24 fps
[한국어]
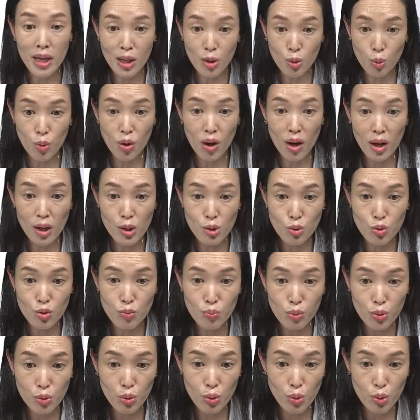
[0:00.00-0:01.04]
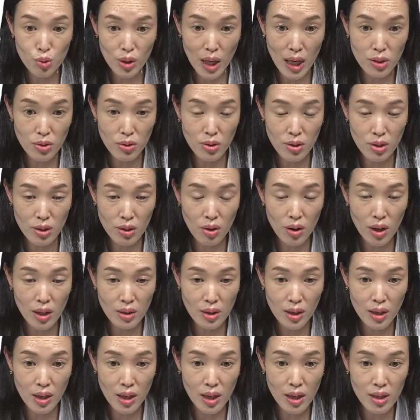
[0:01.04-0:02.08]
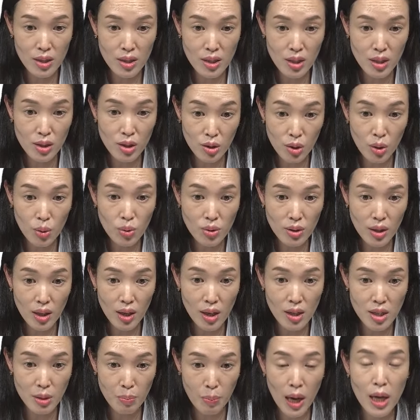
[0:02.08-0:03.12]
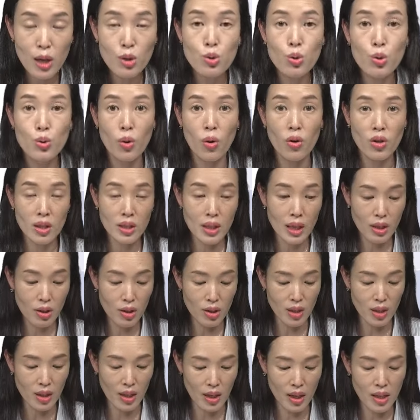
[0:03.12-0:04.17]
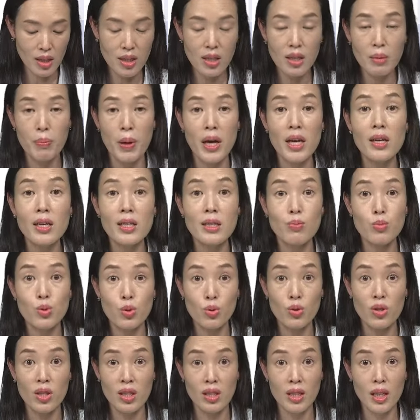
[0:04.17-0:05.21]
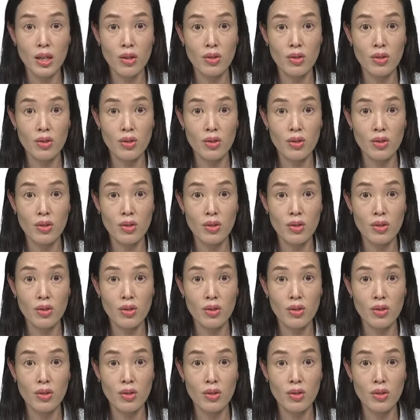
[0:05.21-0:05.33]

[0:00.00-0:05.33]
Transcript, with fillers: 돌아가지고 부도로 좌회전 들어갈 때까지 들어올 때까지 100초 더 기다려야 되니까 즉 120초를 기다려야